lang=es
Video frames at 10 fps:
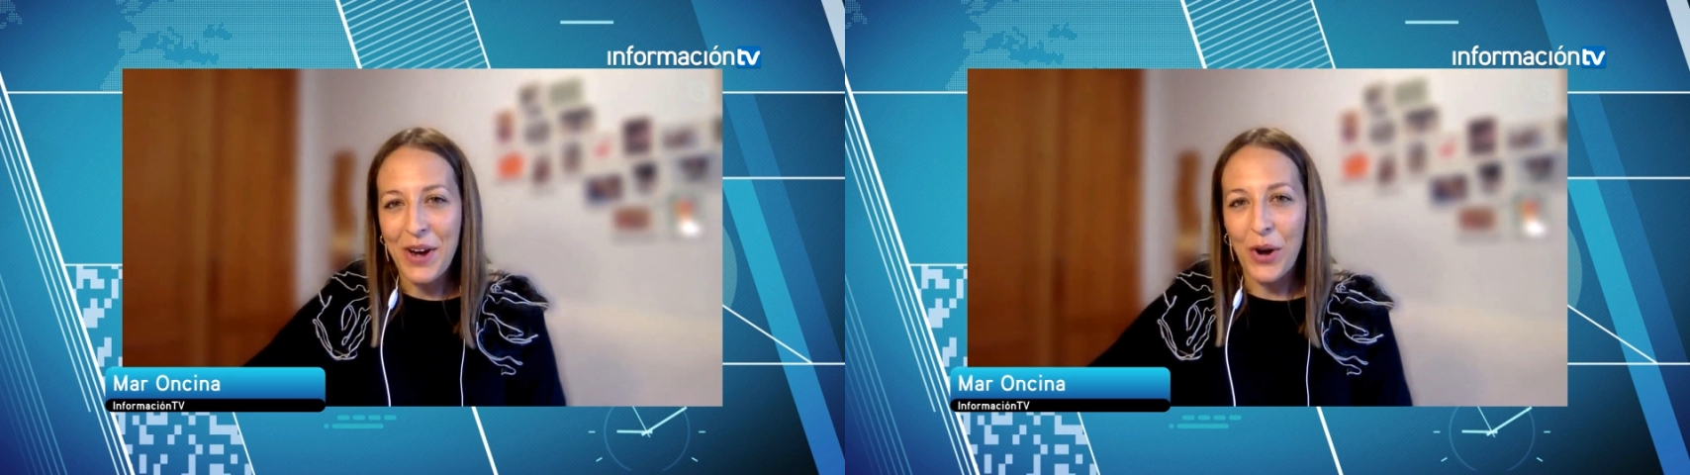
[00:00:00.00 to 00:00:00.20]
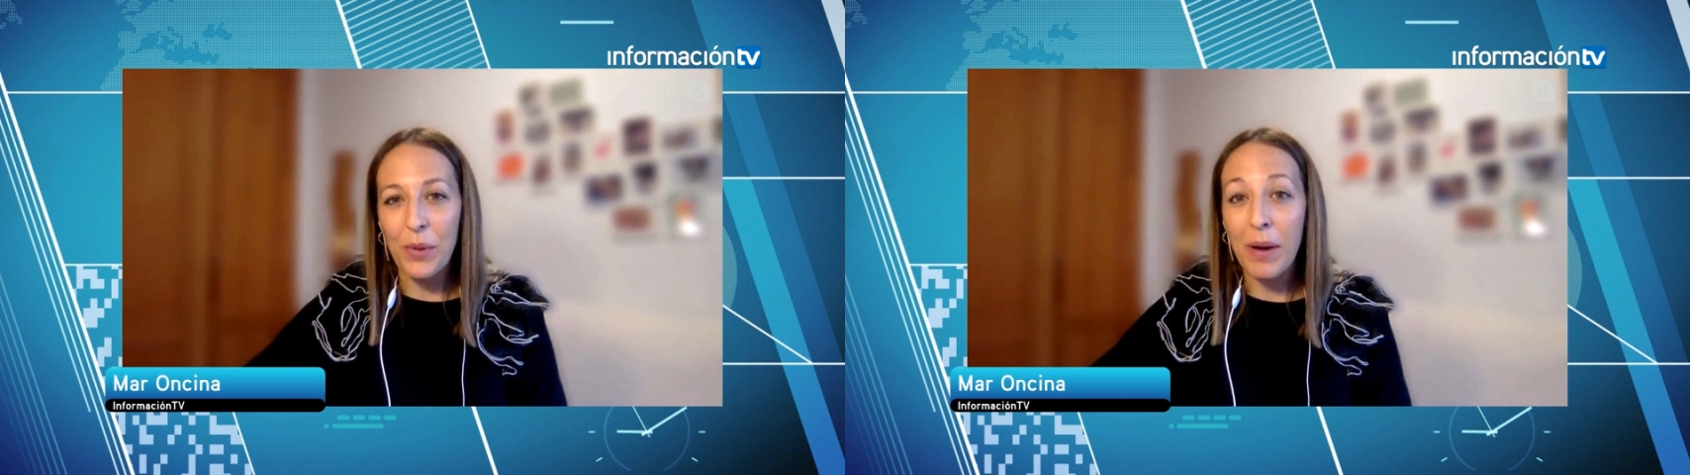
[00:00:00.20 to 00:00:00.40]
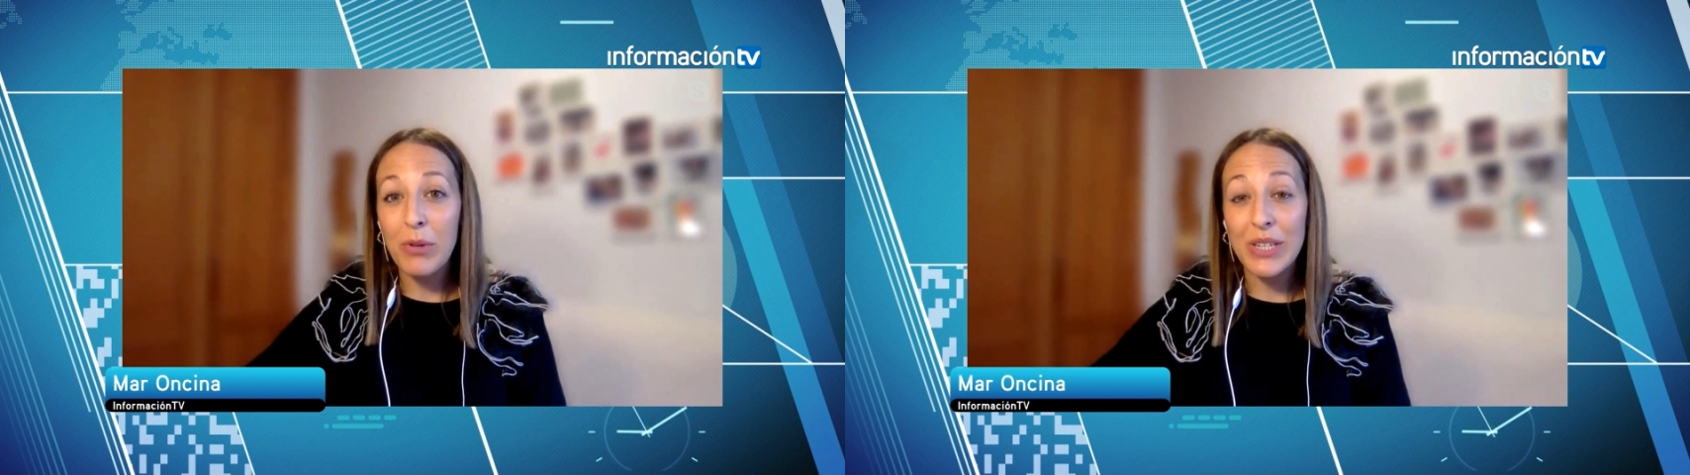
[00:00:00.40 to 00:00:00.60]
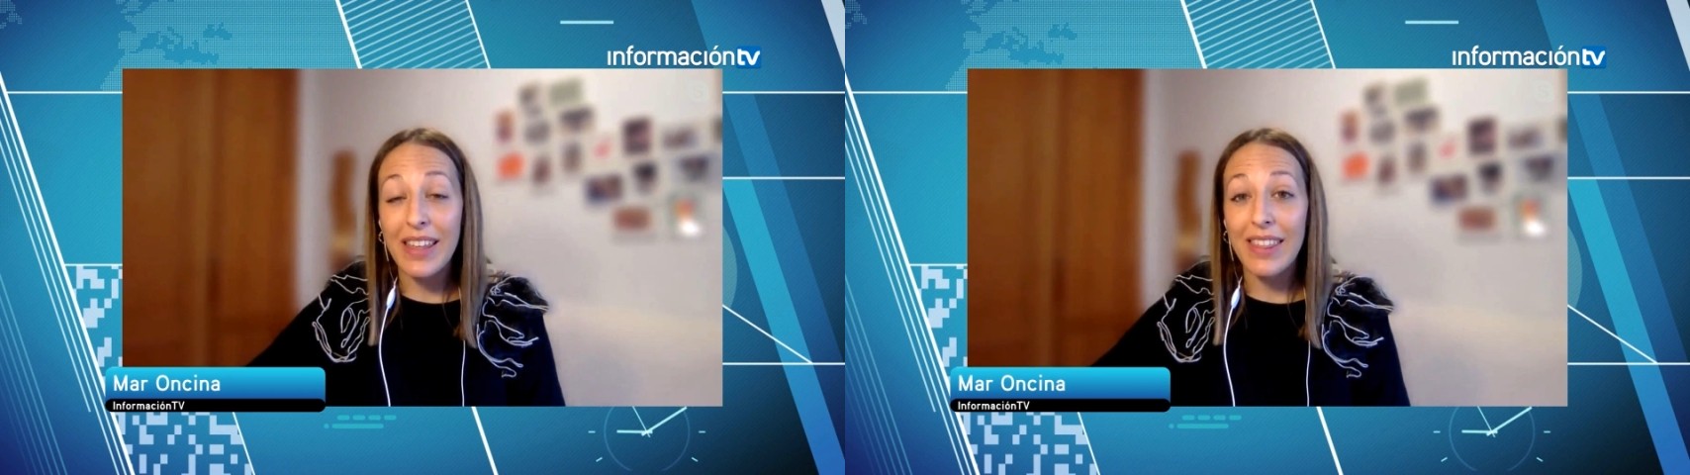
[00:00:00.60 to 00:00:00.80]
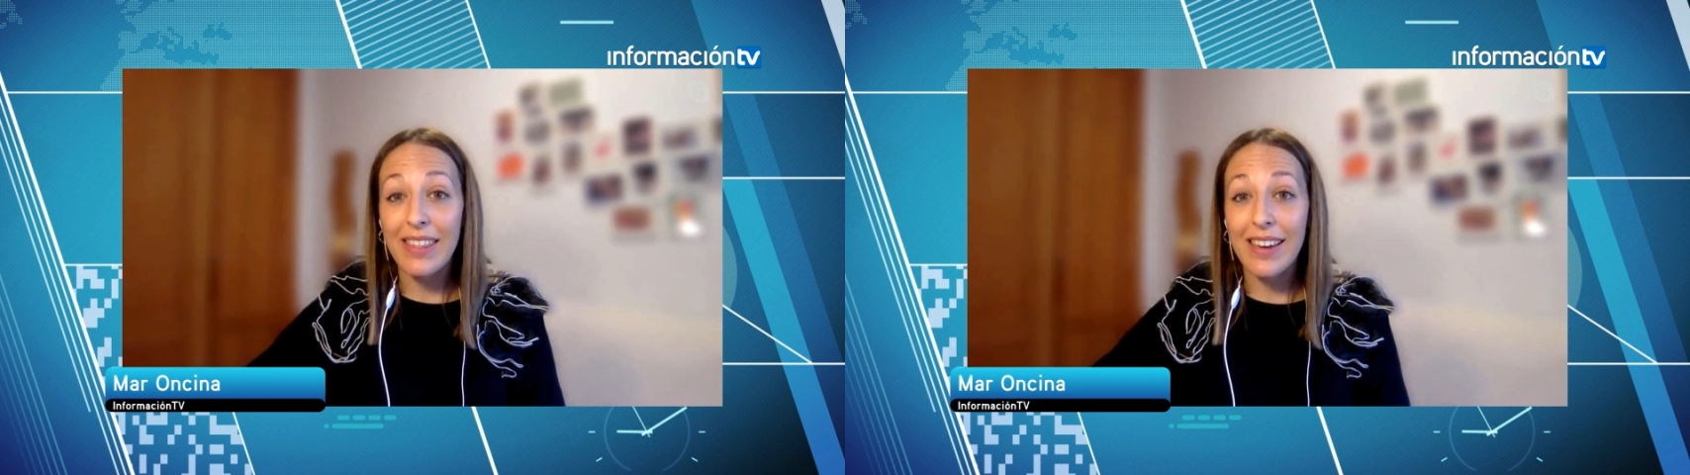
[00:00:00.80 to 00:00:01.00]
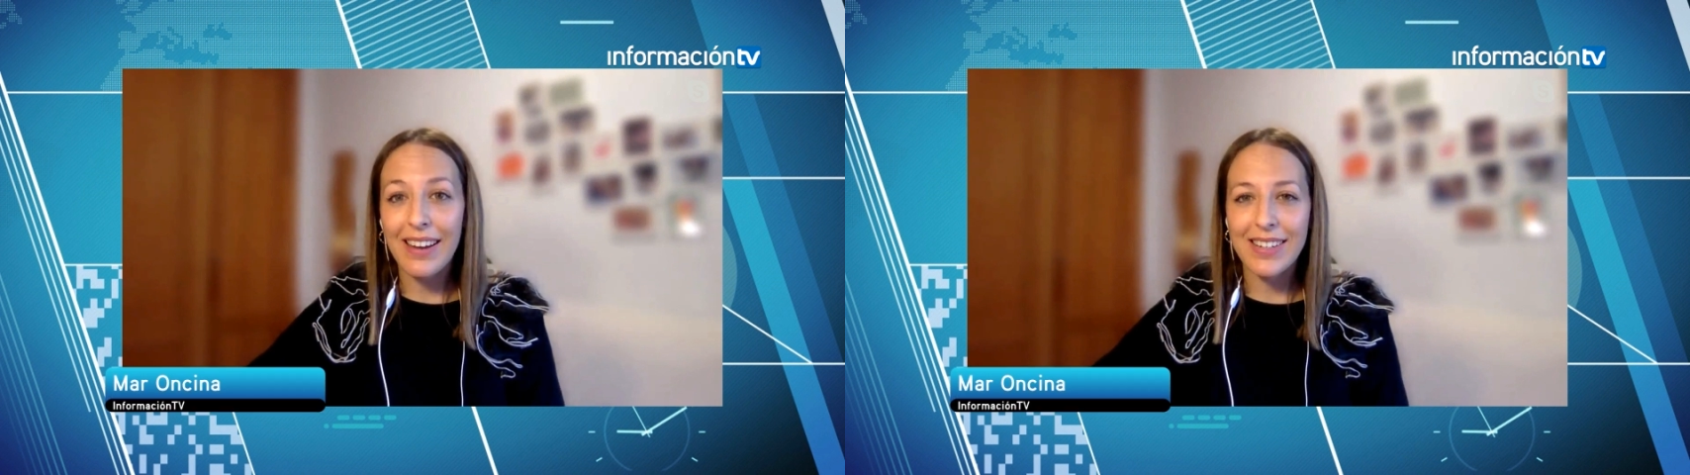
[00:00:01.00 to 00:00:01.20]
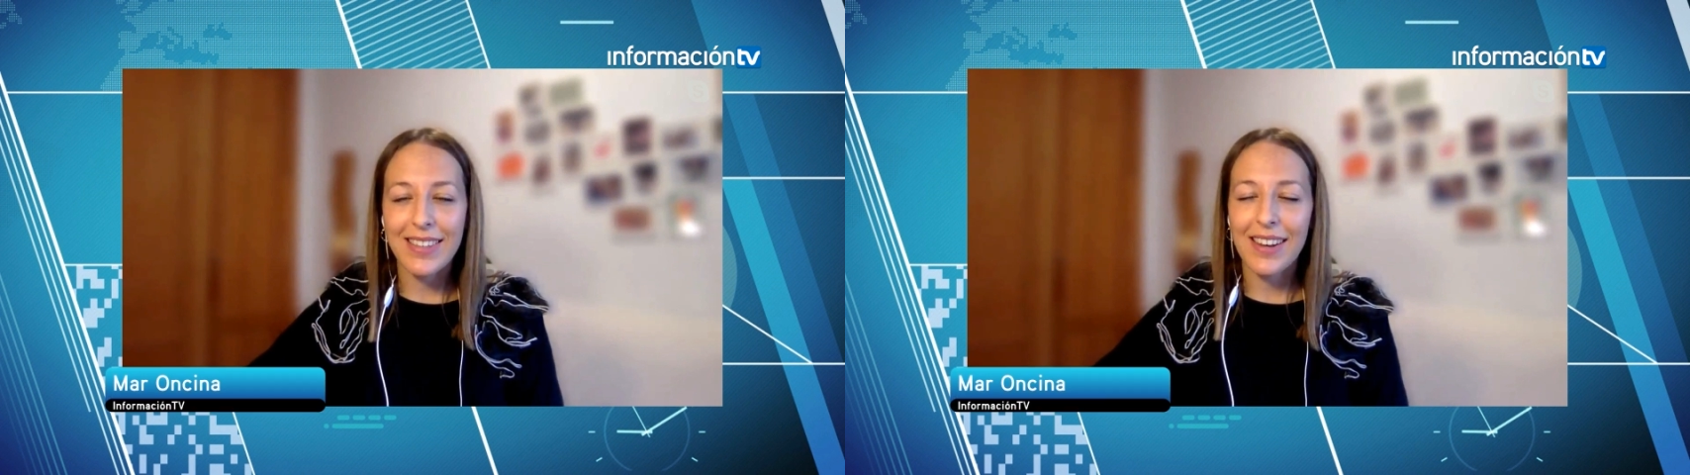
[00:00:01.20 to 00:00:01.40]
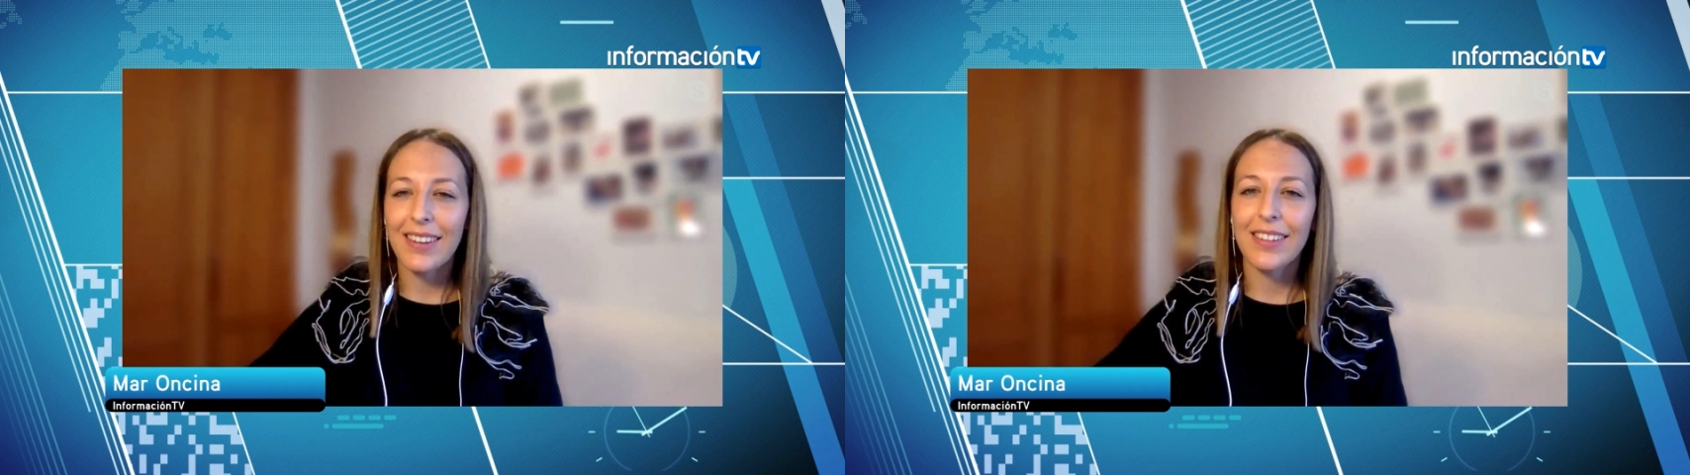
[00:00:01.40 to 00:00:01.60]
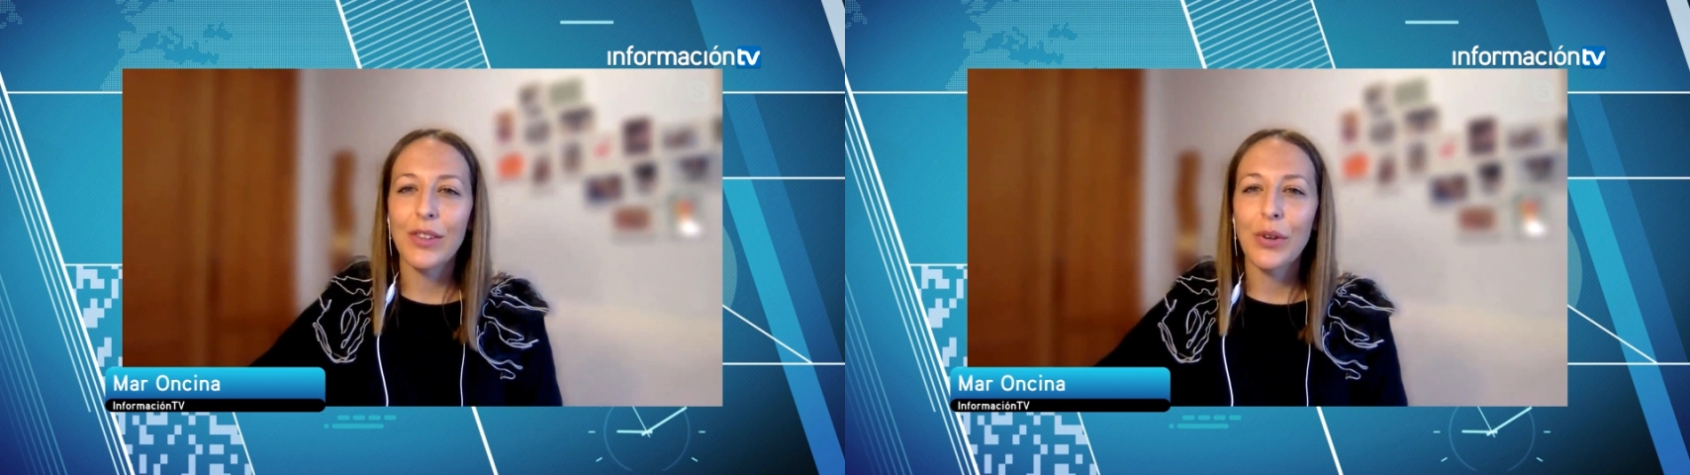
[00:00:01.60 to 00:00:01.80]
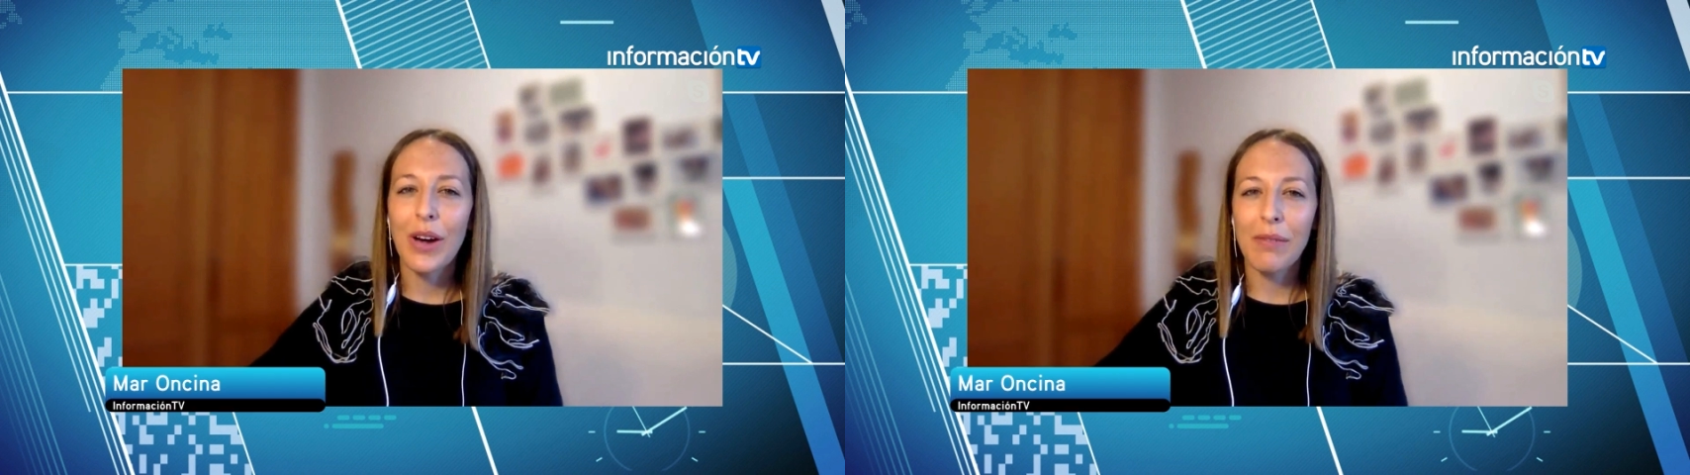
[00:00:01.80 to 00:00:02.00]
Hoy vamos a dedicar este
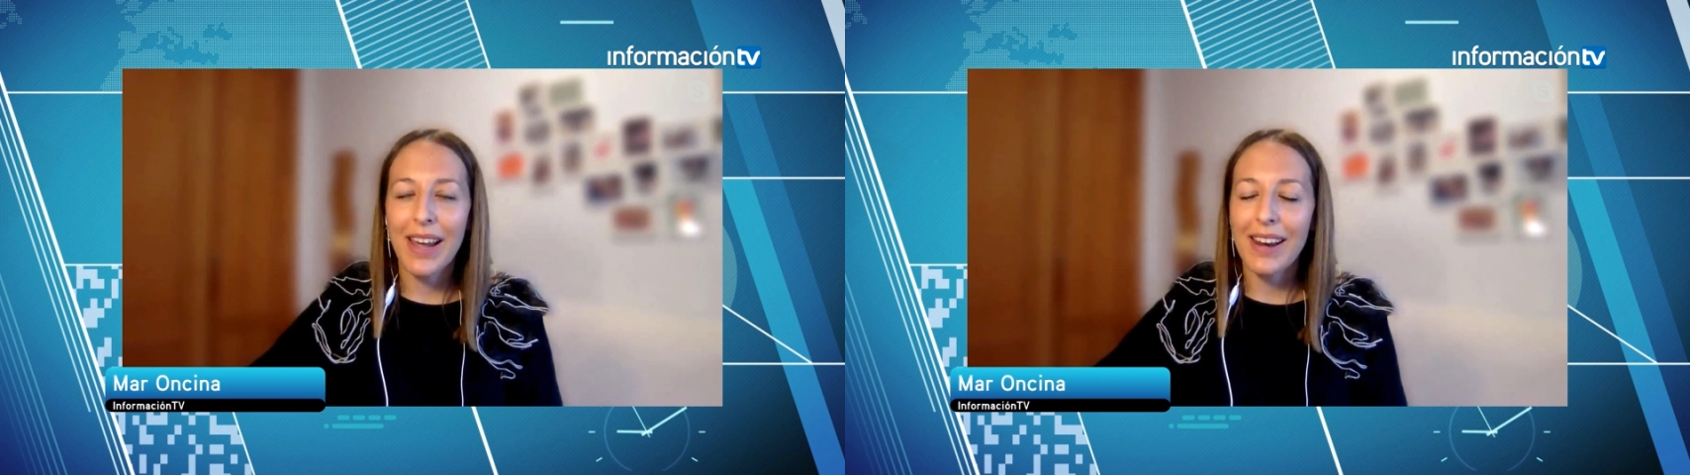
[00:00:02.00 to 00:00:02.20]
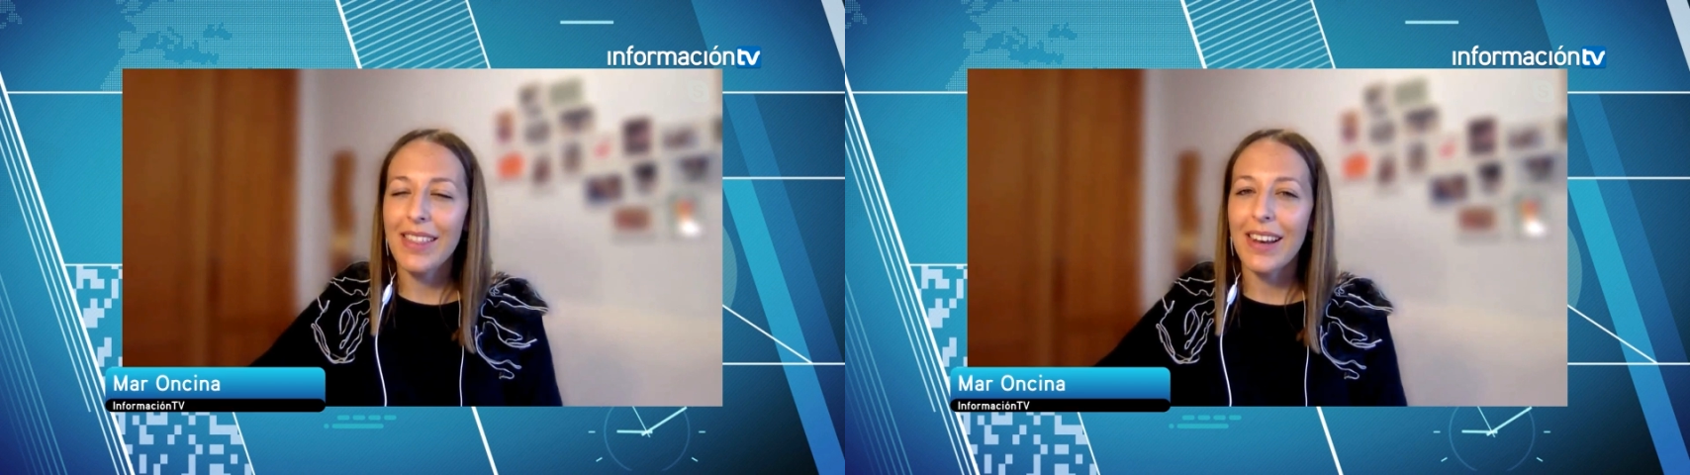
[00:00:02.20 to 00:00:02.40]
ratito a hablar